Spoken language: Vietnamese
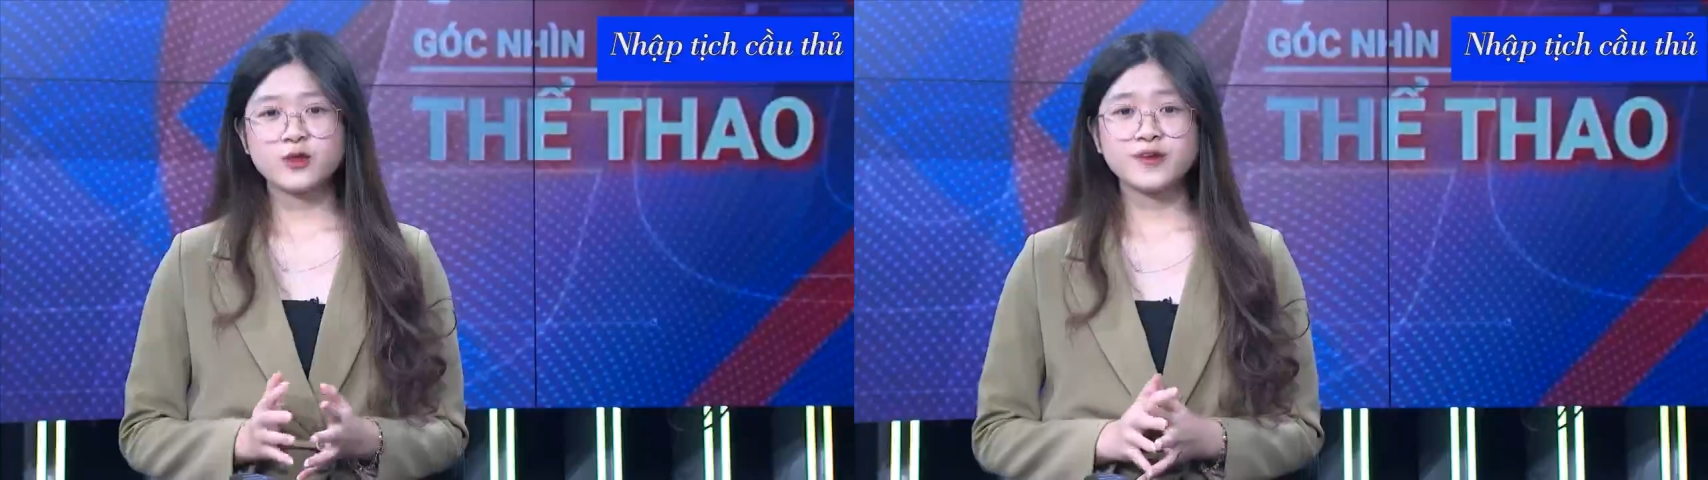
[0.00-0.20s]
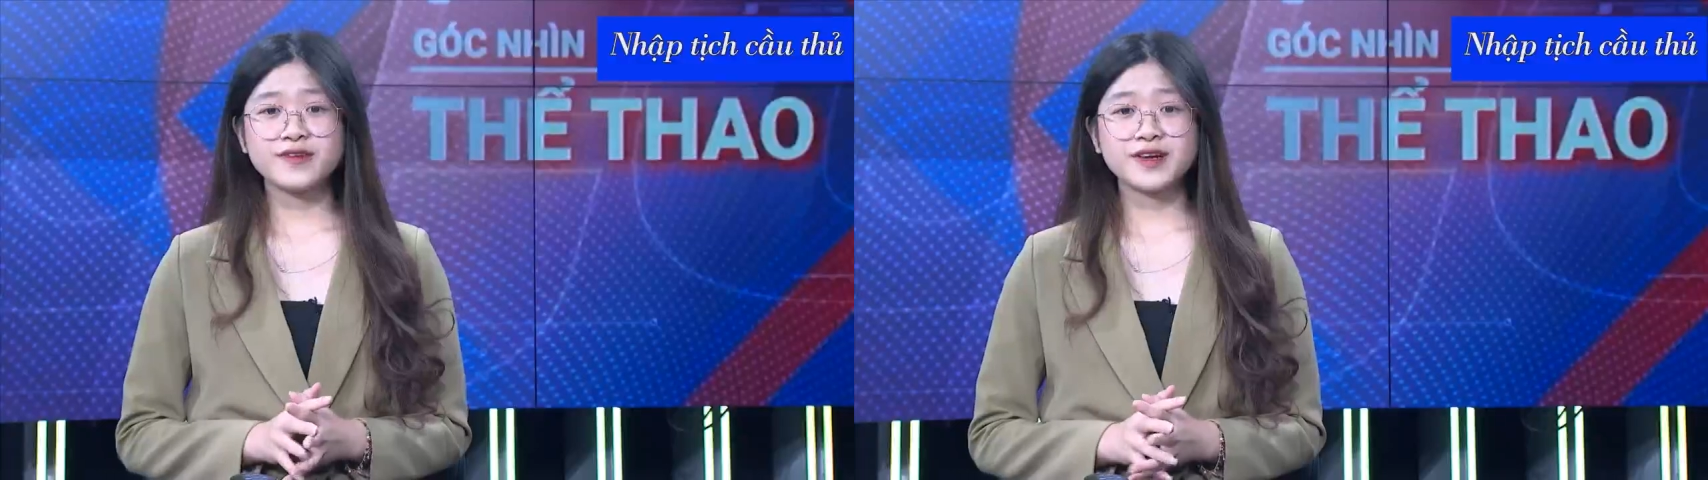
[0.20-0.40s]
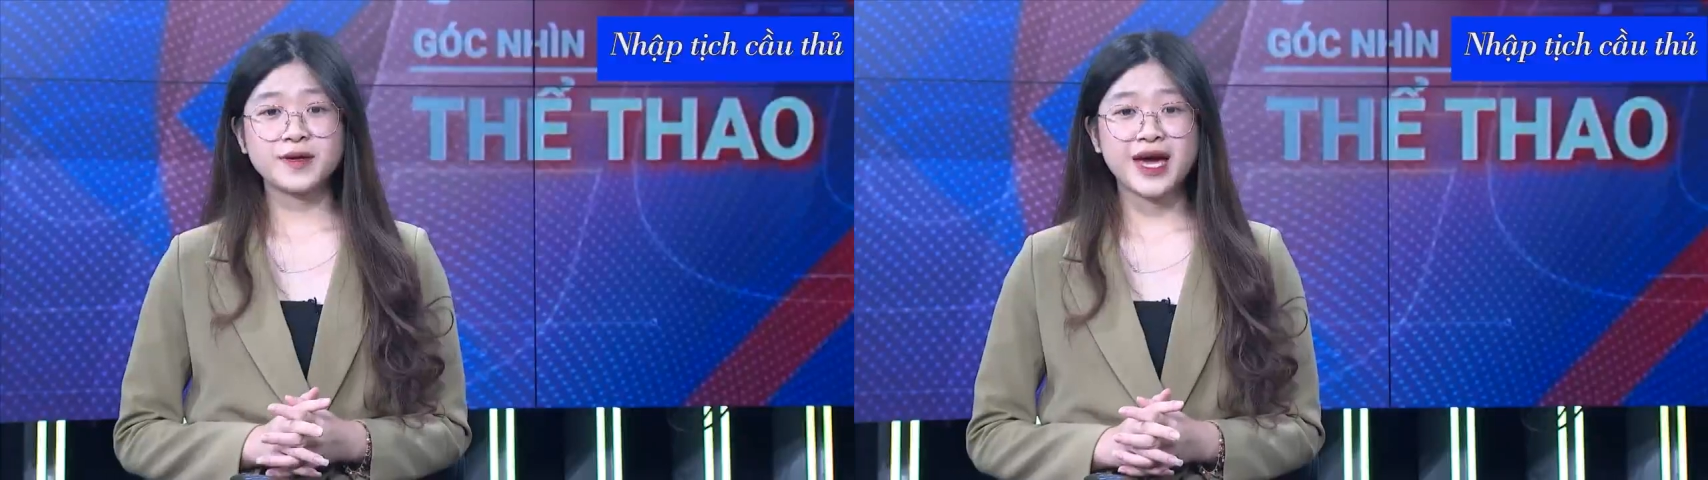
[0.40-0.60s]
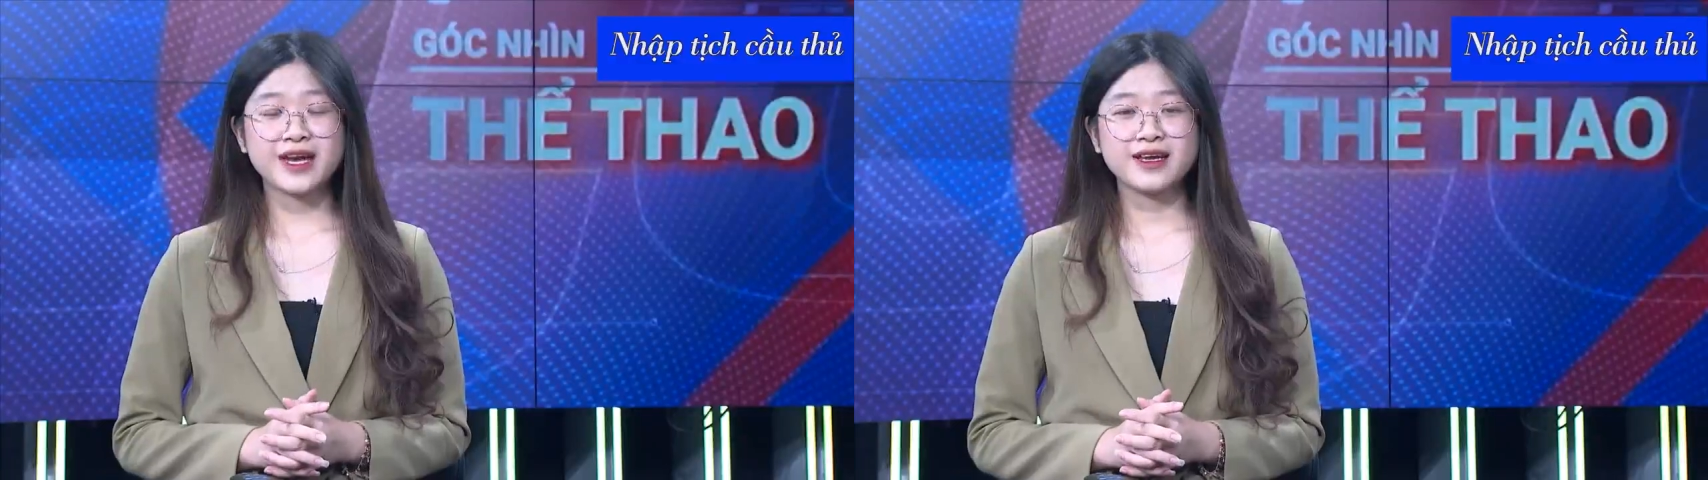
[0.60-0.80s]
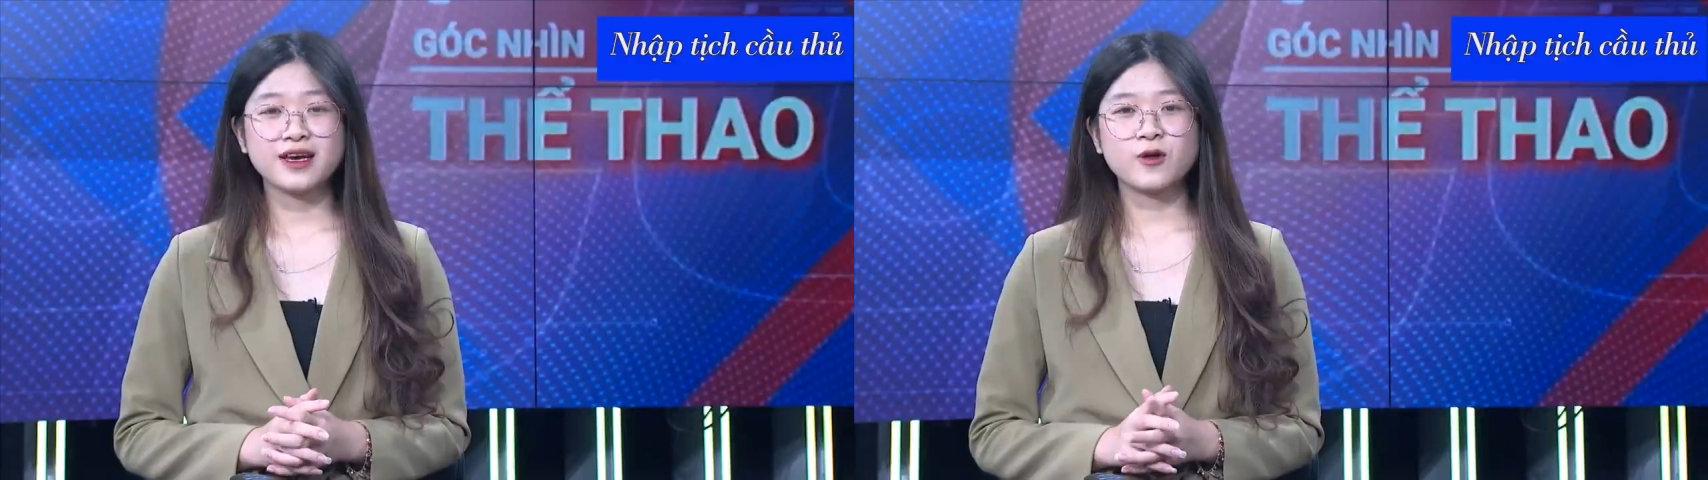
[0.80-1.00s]
Thưa quý vị và các
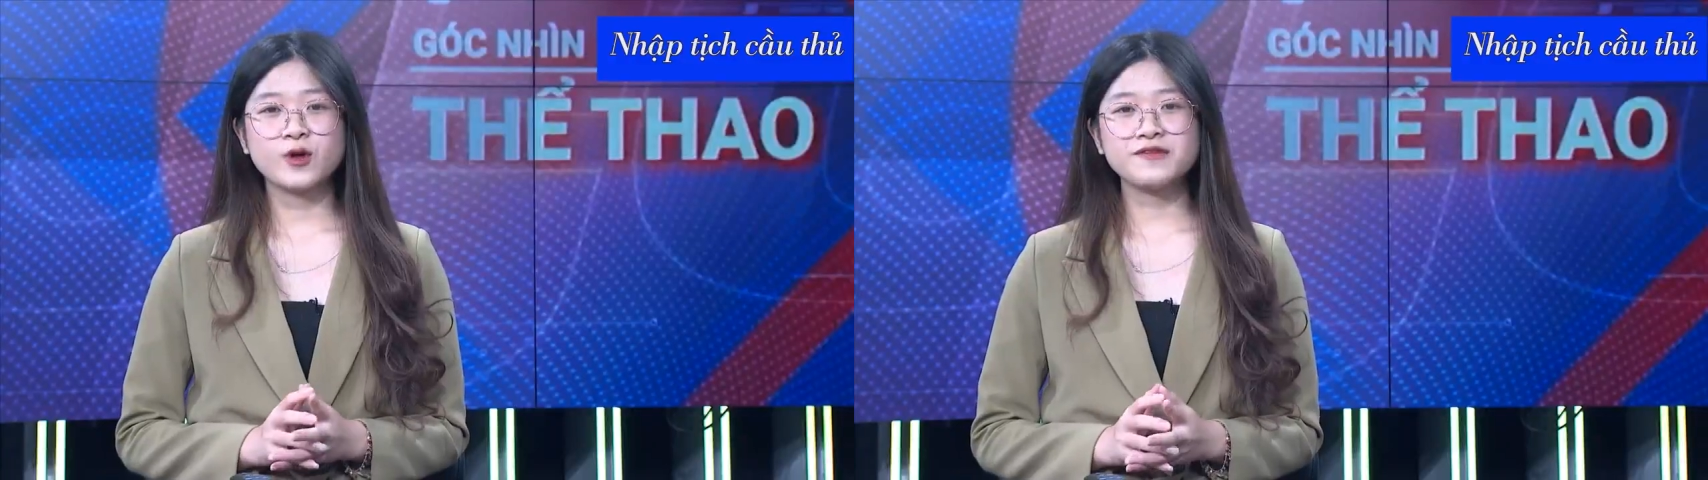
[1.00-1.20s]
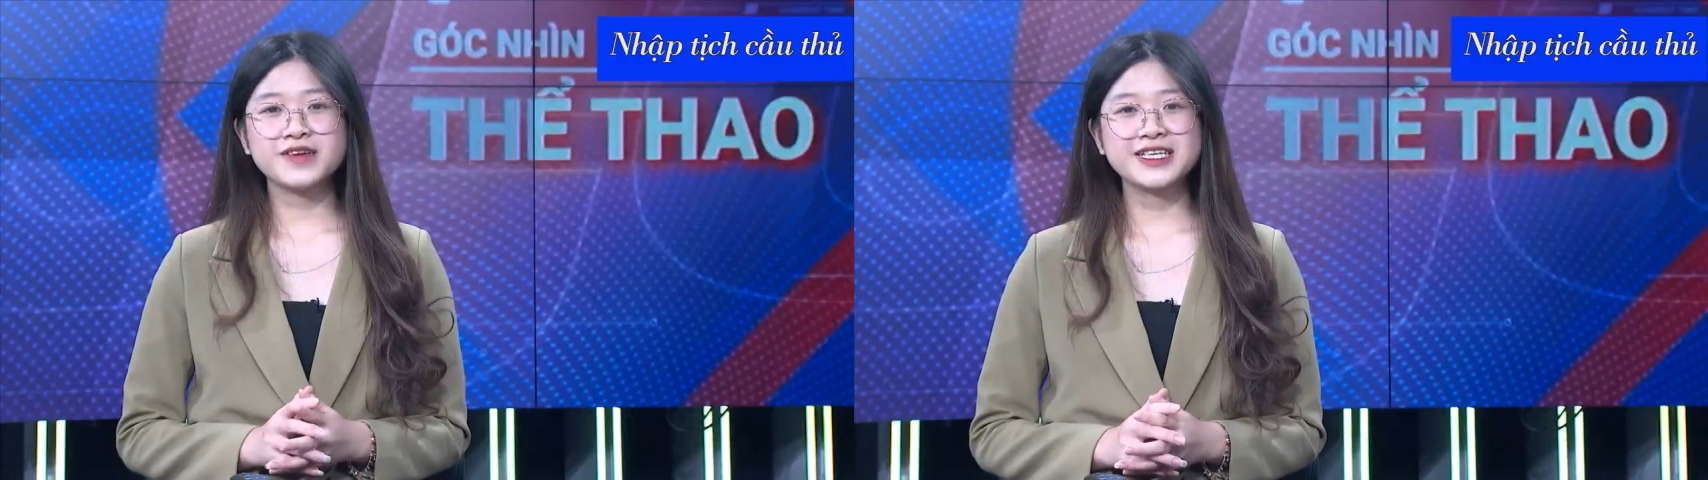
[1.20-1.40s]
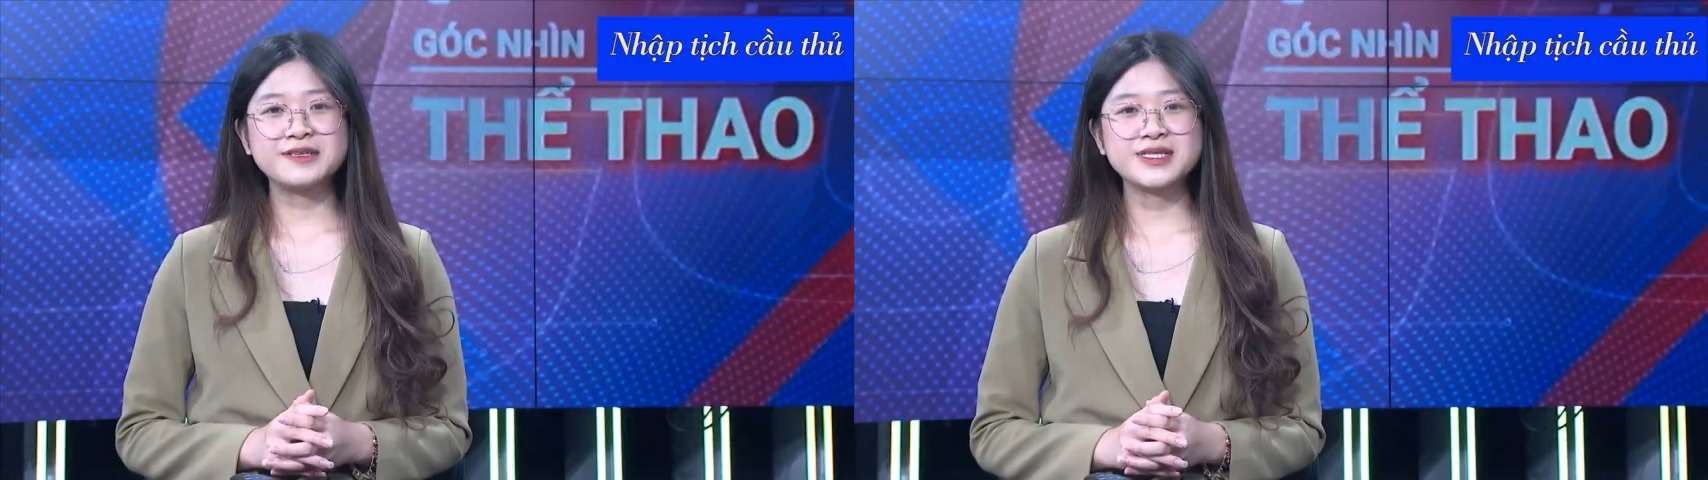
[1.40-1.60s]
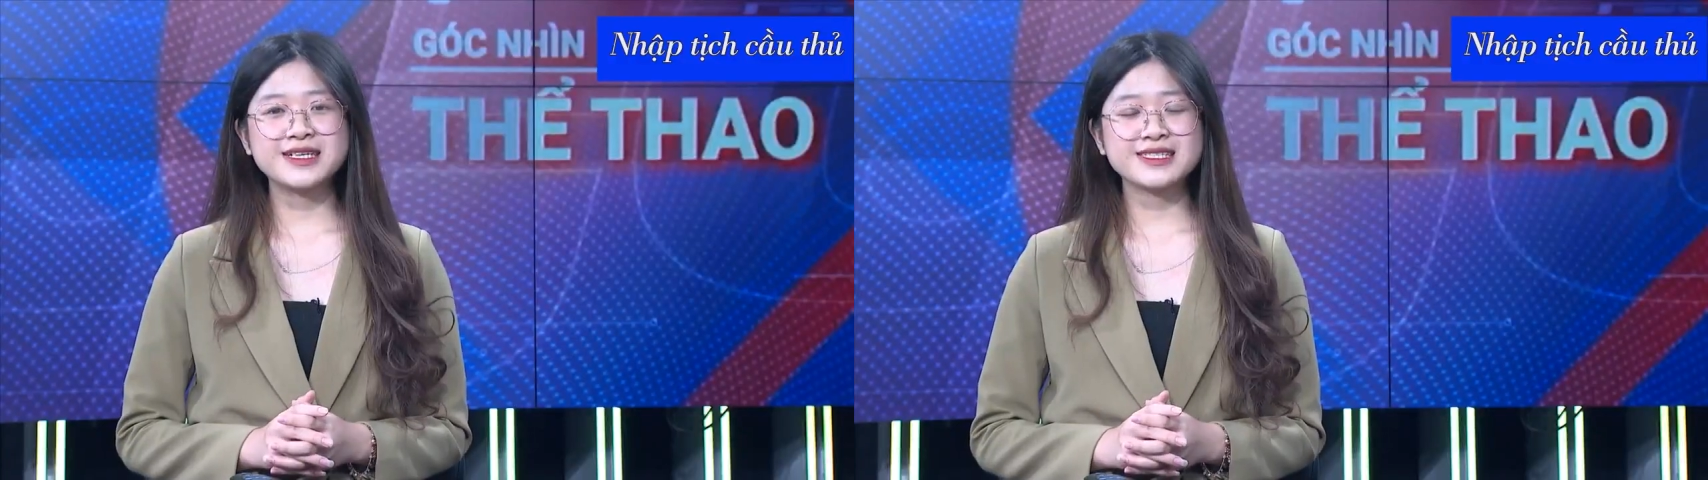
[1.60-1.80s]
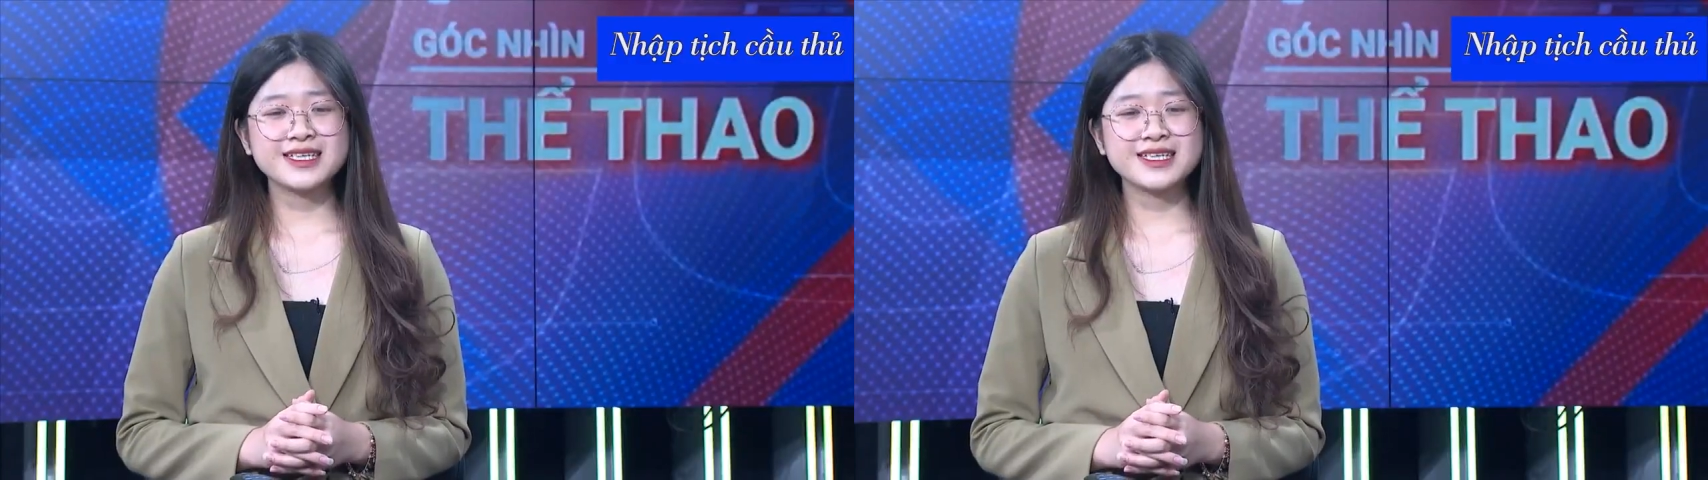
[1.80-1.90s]
bạn, huấn luyện viên Kim Sang